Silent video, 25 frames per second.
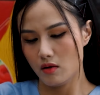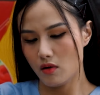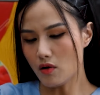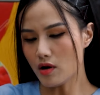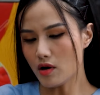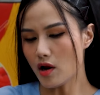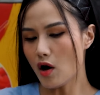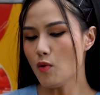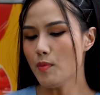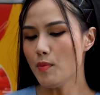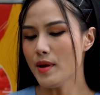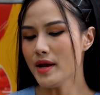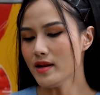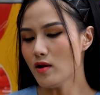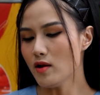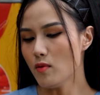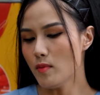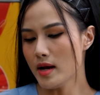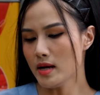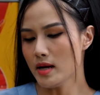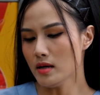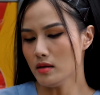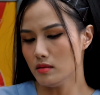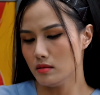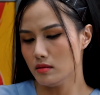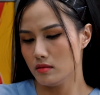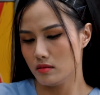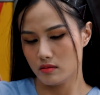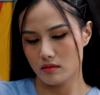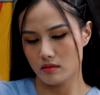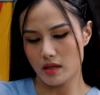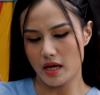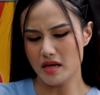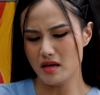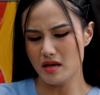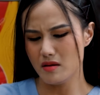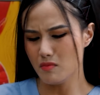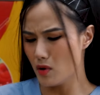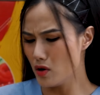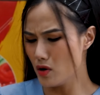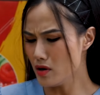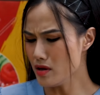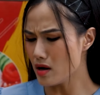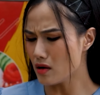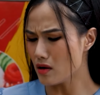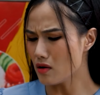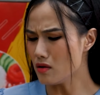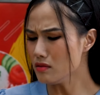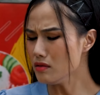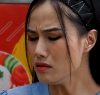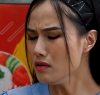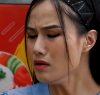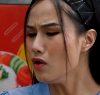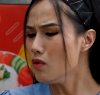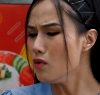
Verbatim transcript: con đâu biết đâu má tại vì bữa giờ con cứ